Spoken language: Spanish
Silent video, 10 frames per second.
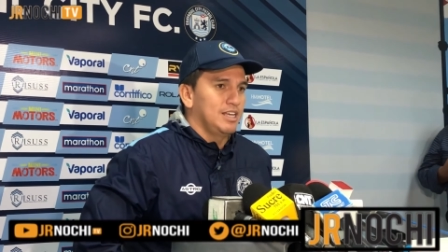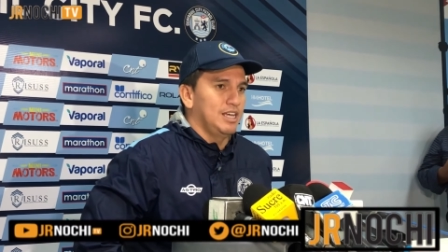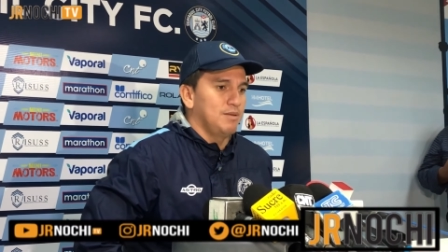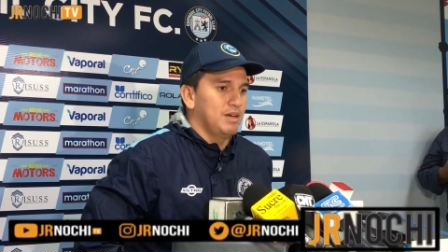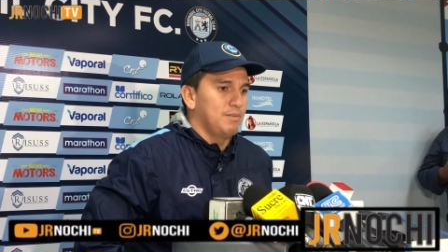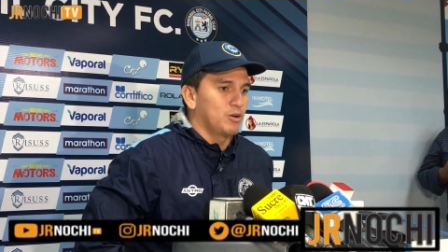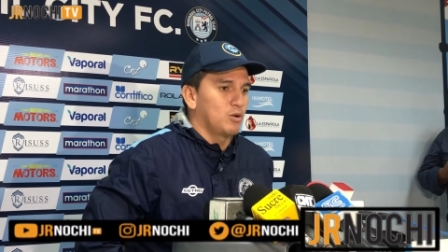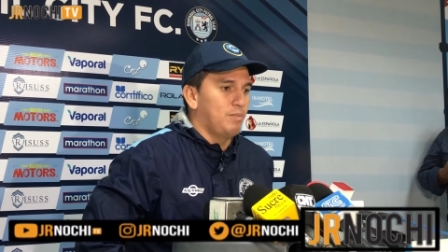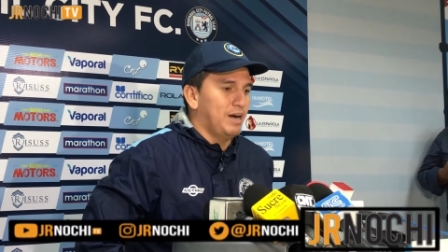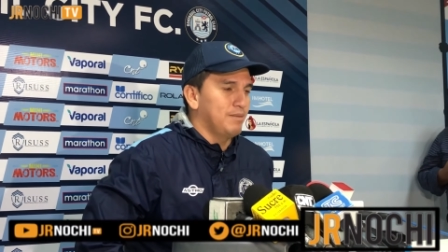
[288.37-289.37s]
y en vez de
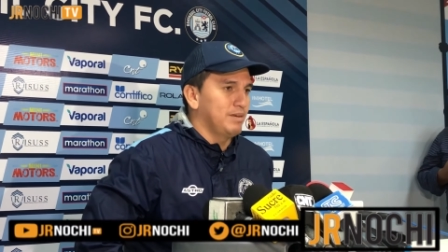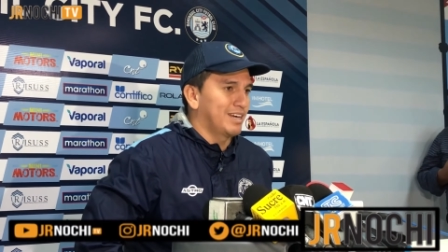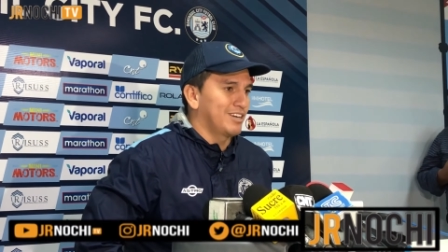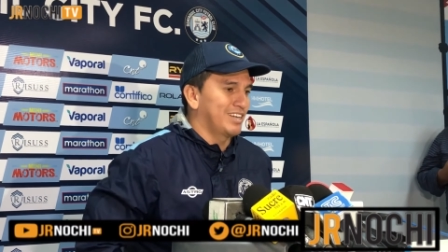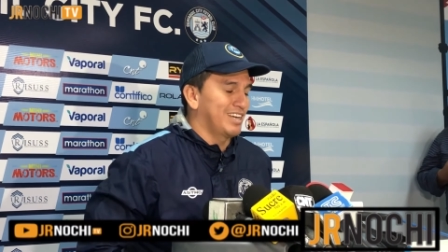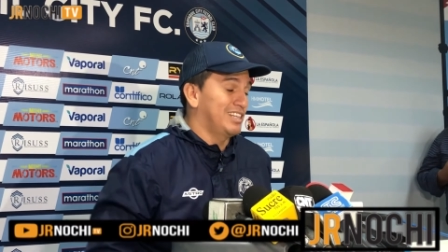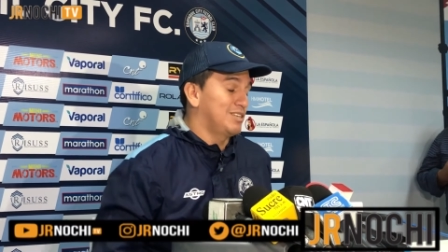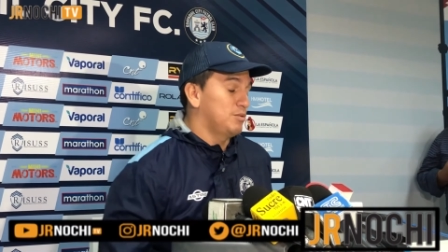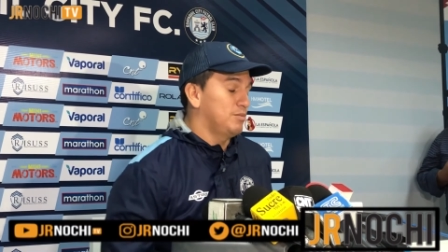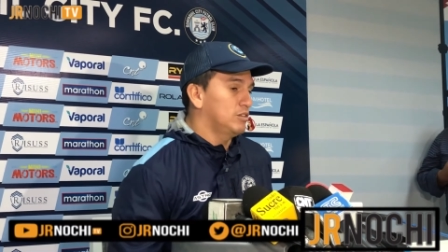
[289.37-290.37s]
preocuparme, creo que en
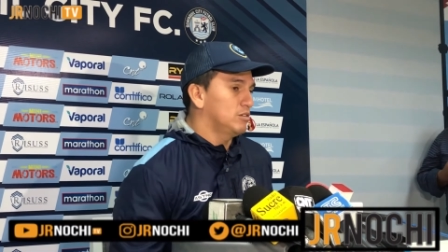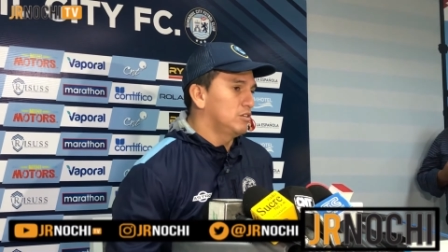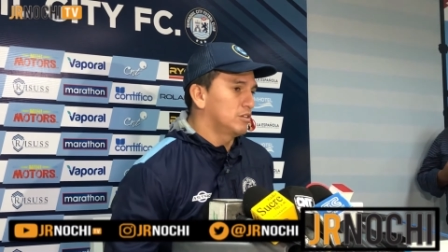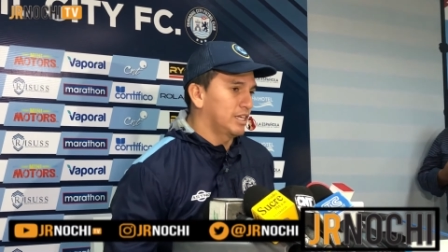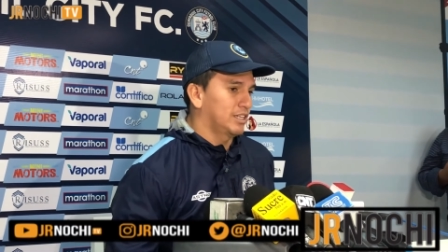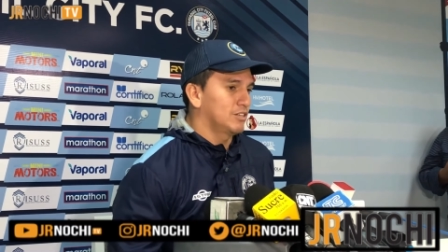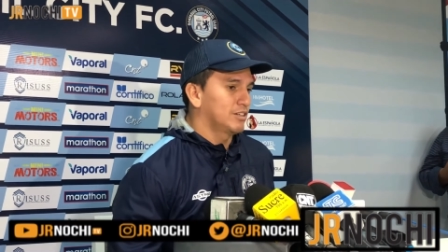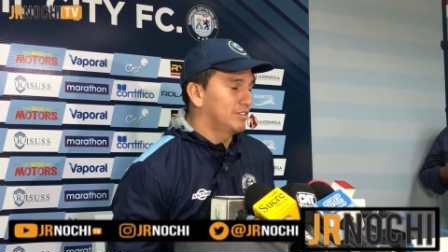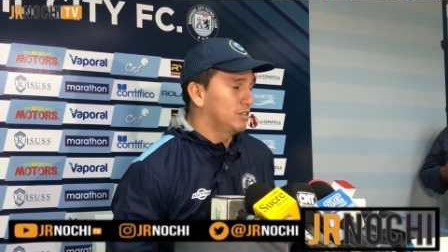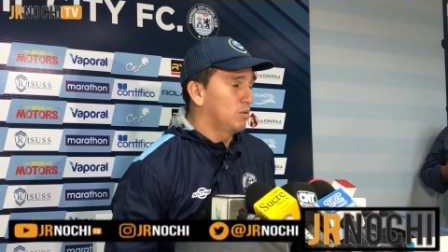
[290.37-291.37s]
este momento lo que tengo
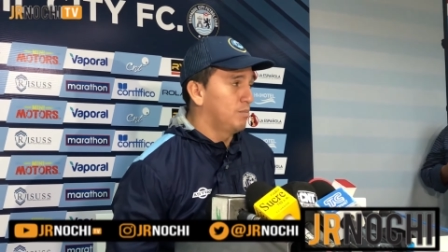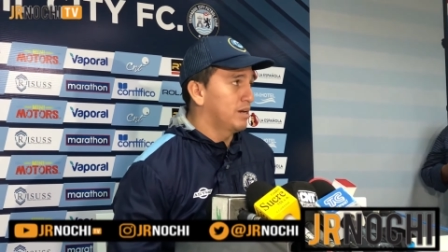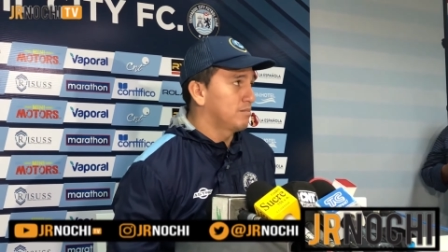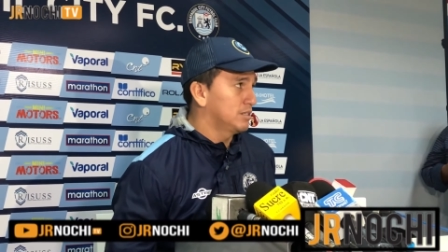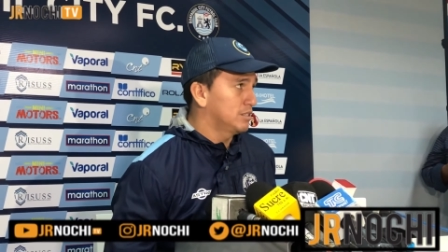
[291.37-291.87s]
que hacer es ocuparme,